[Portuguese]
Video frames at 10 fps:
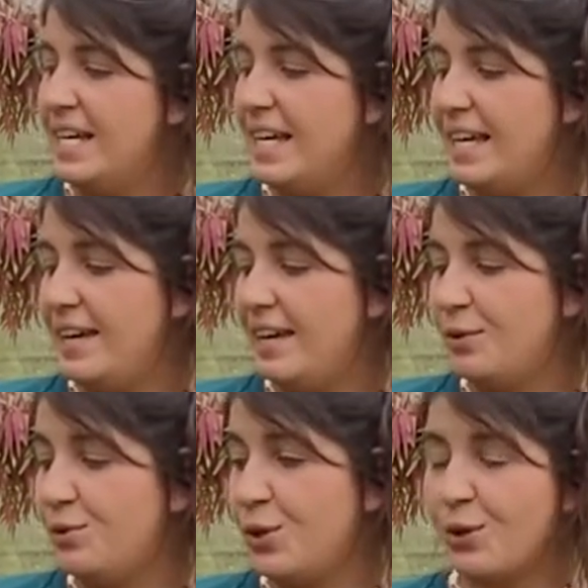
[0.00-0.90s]
É,
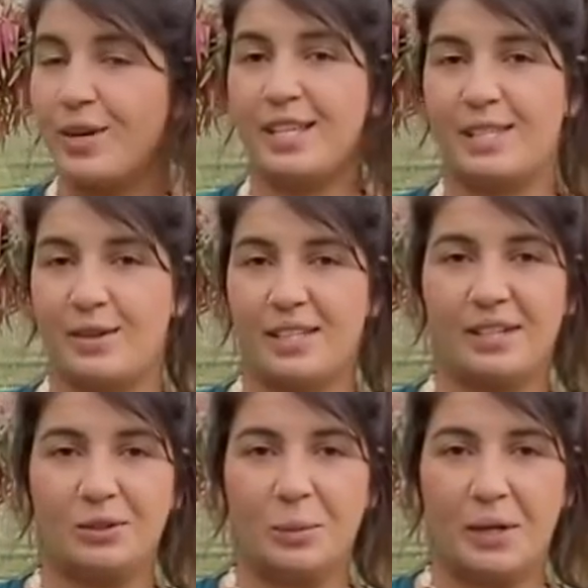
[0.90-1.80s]
o Júnior conheceu e se
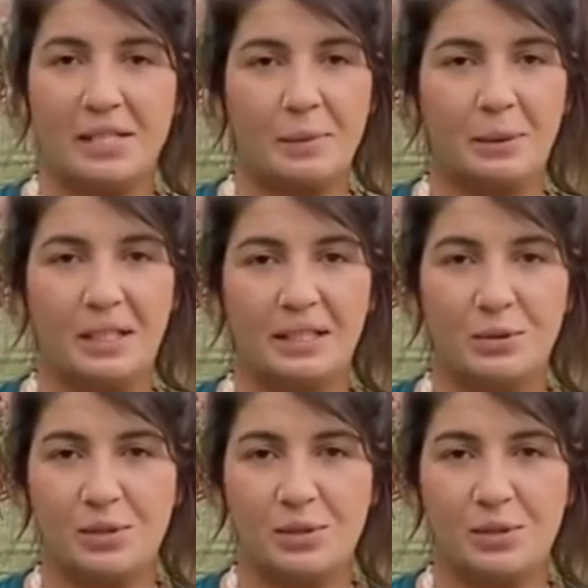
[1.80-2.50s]
encantou por essa planta no